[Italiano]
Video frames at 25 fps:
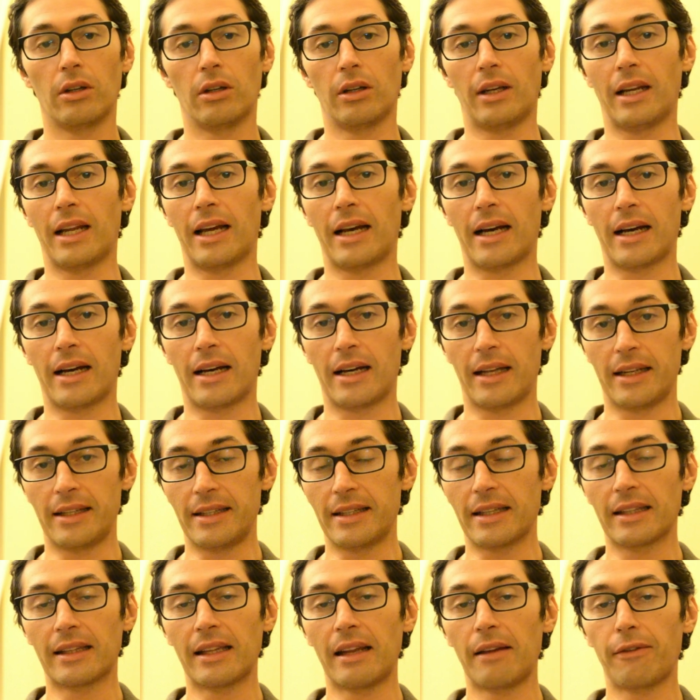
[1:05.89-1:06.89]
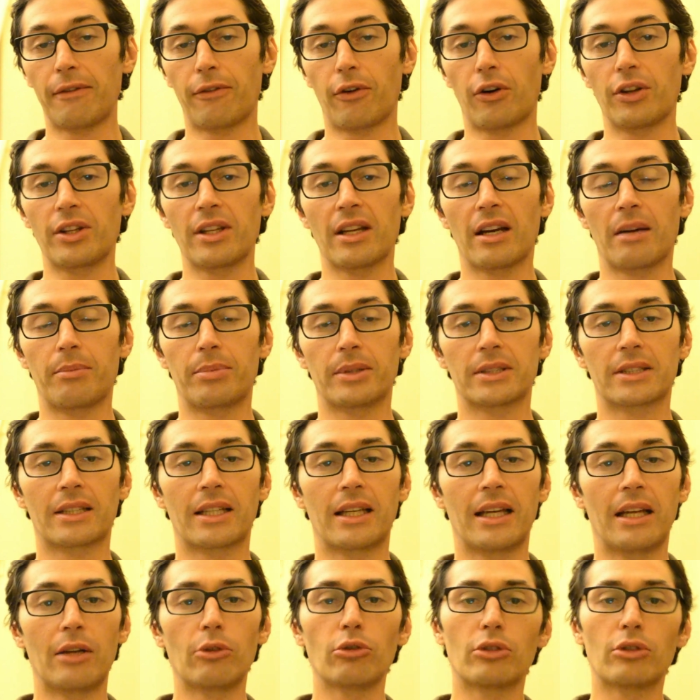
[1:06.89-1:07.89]
la linea telefonica
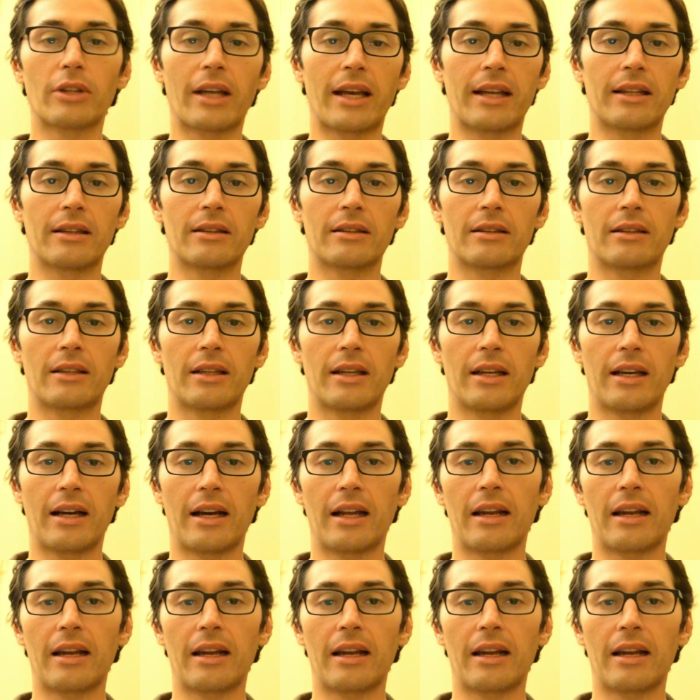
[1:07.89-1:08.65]
perché l'utente